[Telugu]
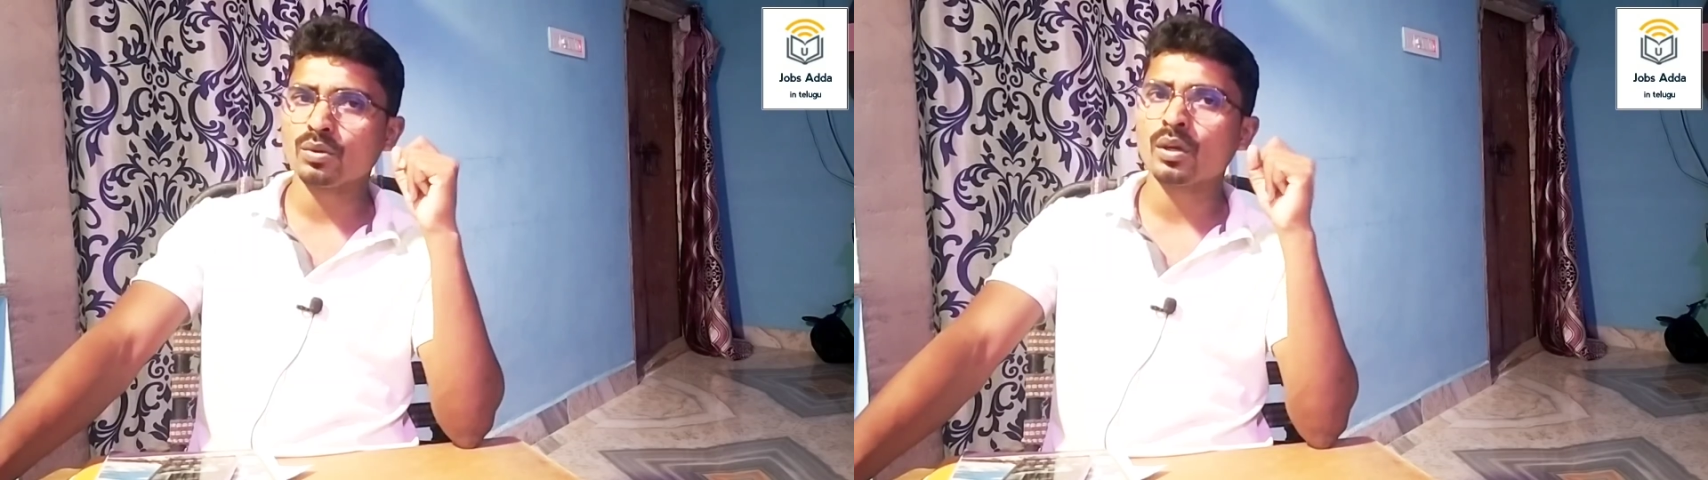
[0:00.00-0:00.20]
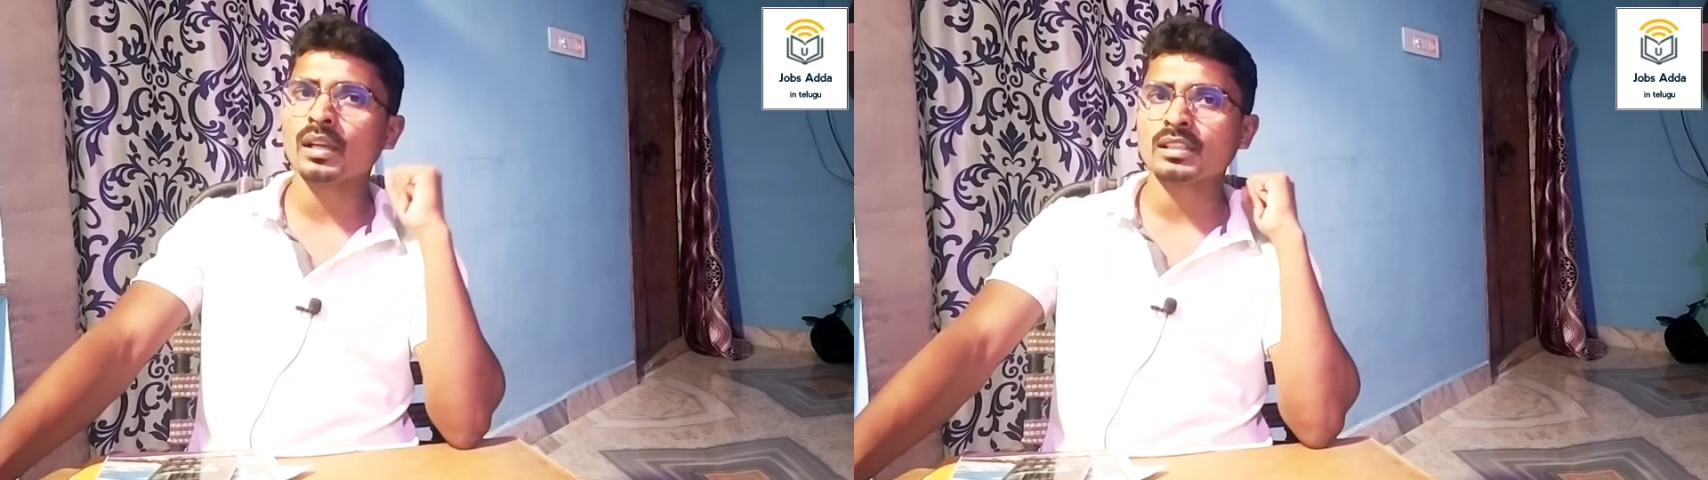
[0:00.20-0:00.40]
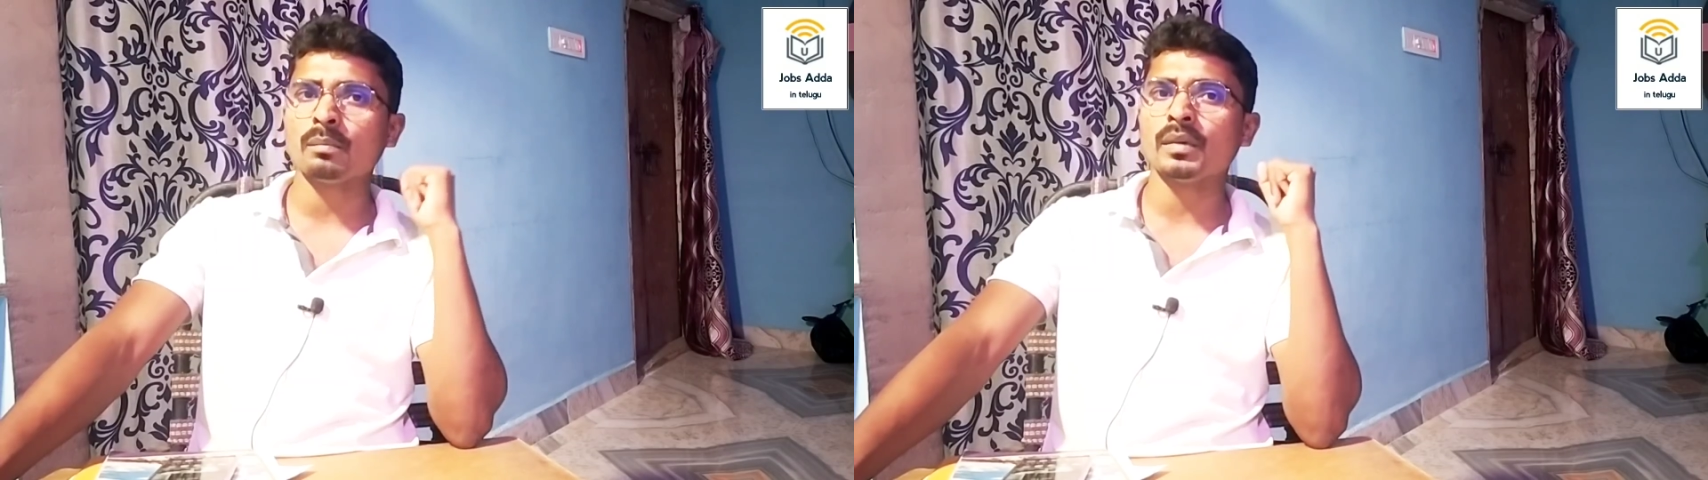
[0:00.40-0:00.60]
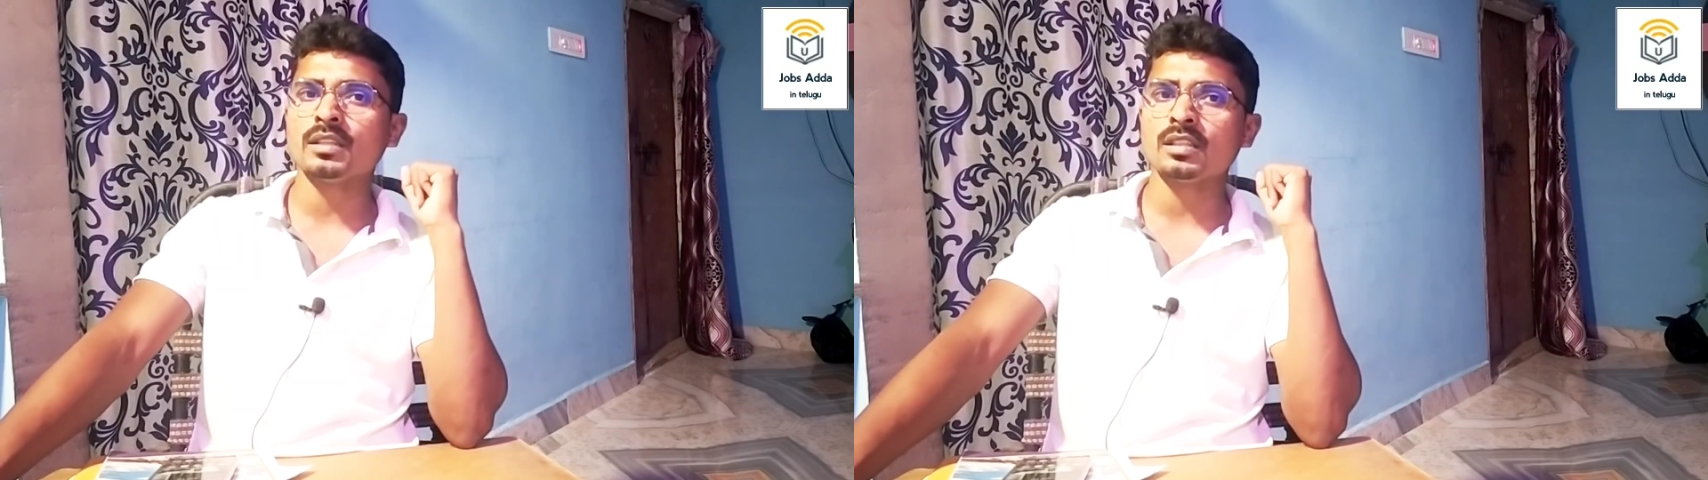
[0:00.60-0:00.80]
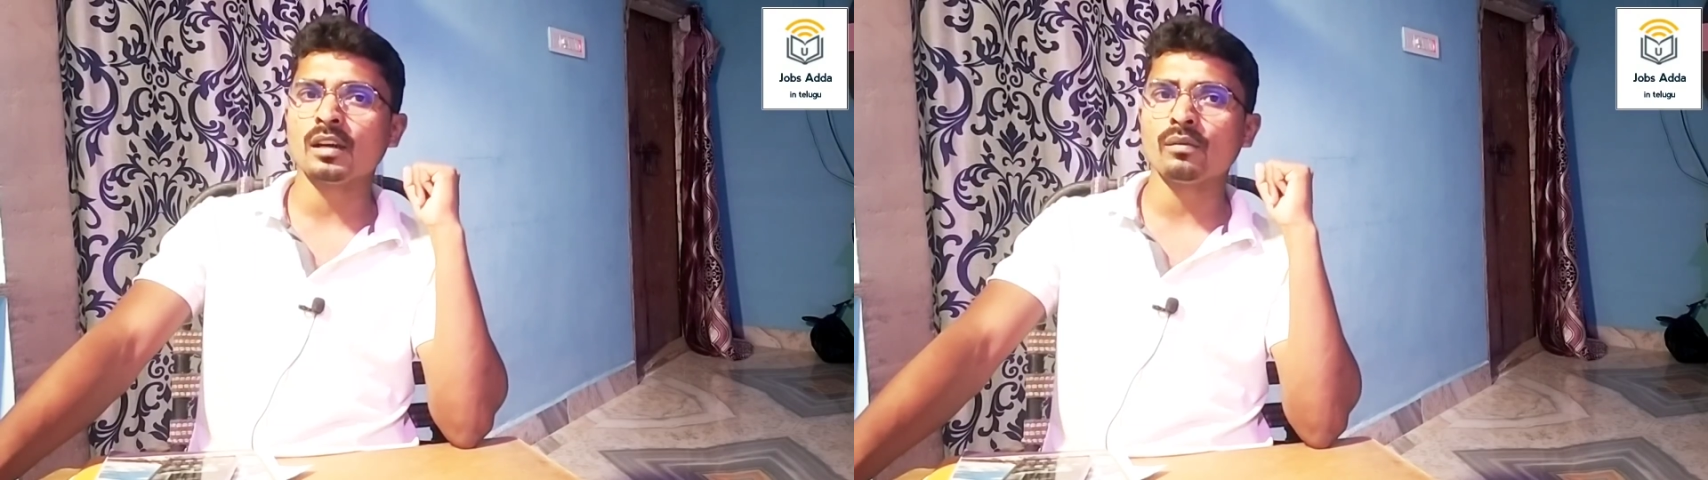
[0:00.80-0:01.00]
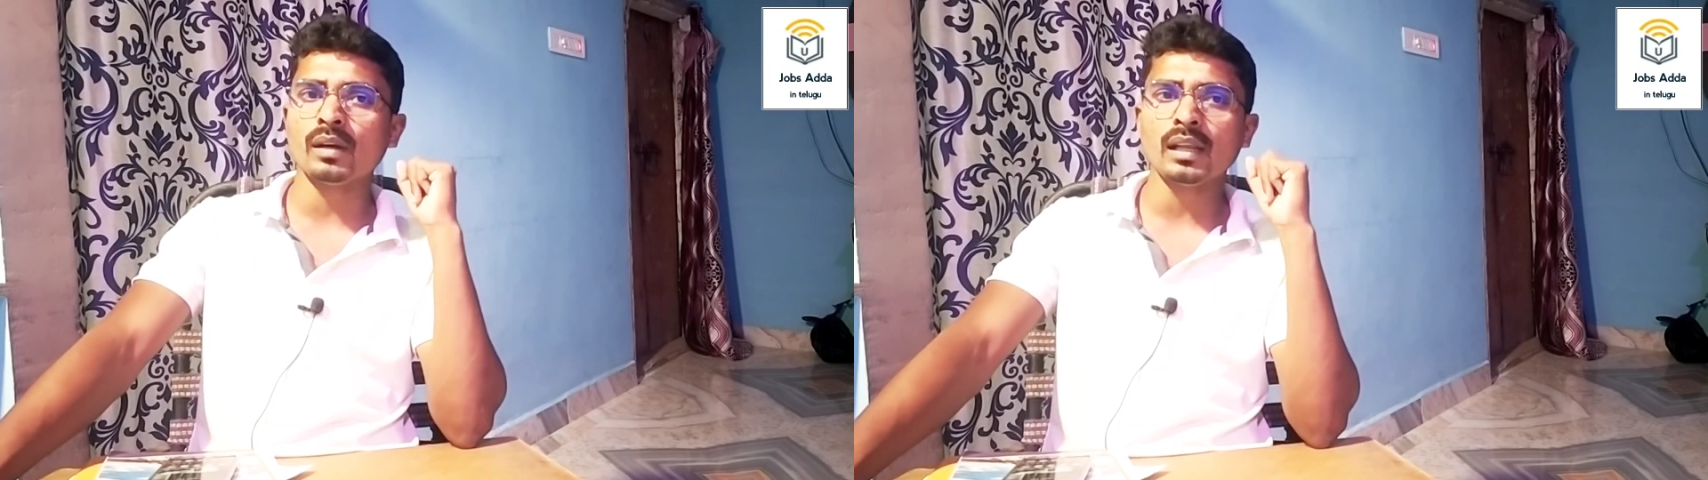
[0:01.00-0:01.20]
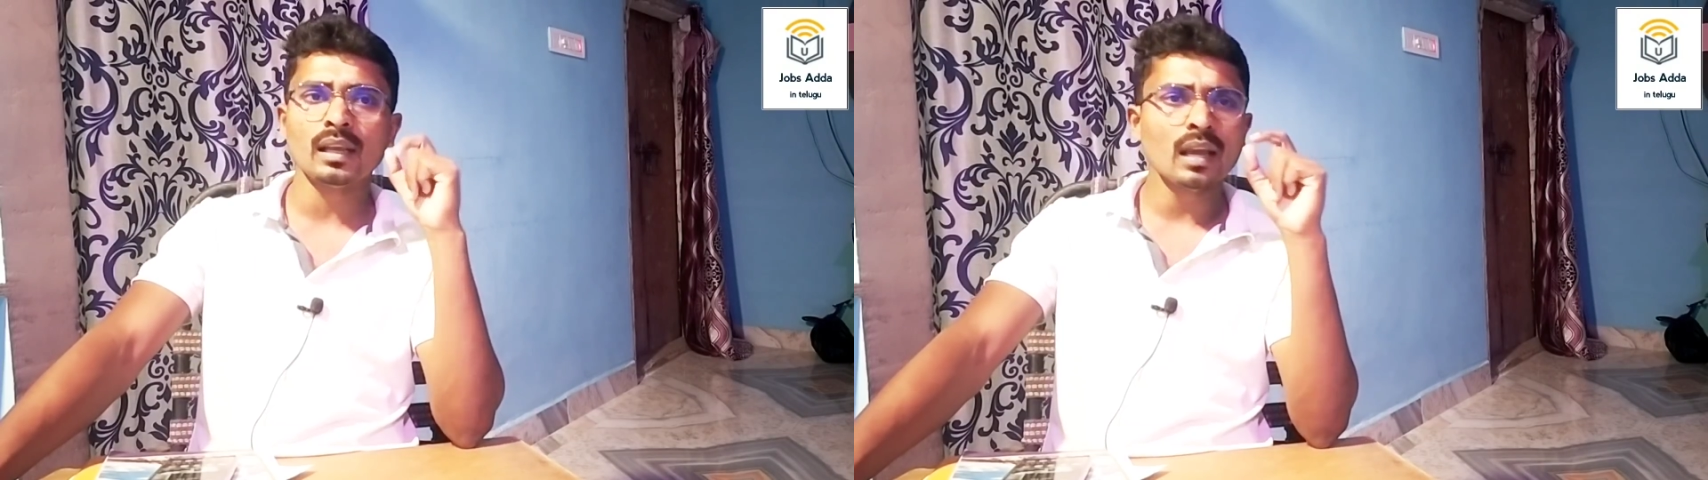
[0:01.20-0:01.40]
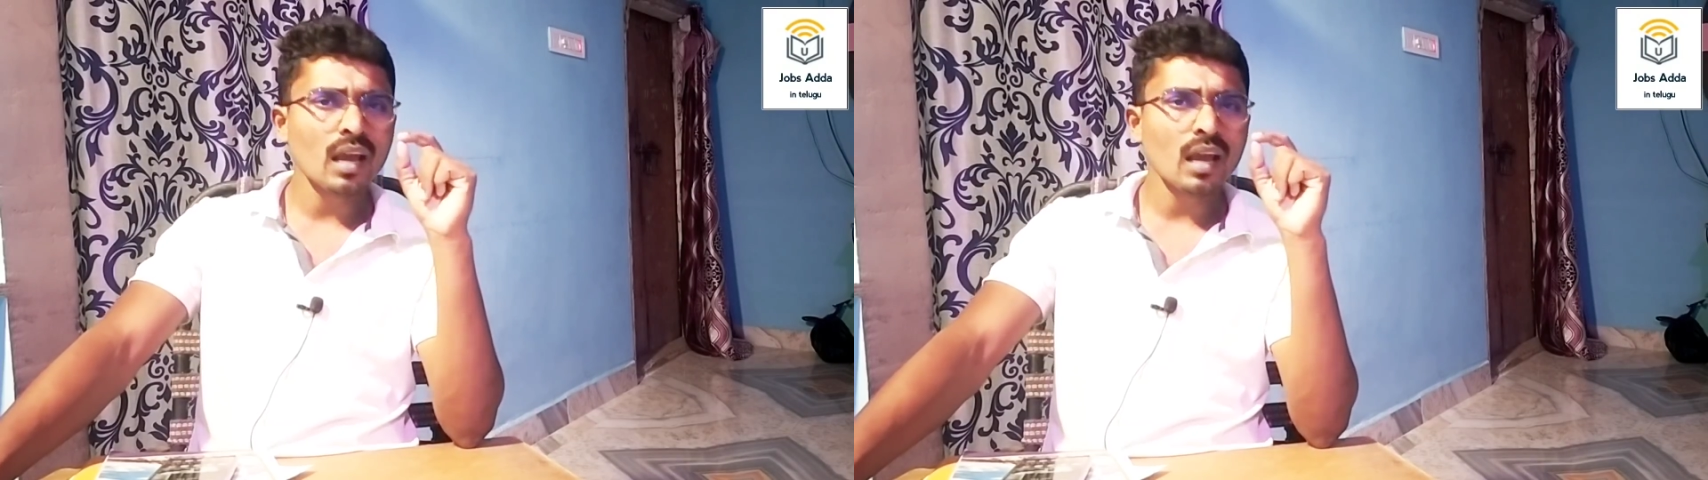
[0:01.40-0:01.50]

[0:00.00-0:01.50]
ఉద్యోగులకు సంబంధించినటువంటి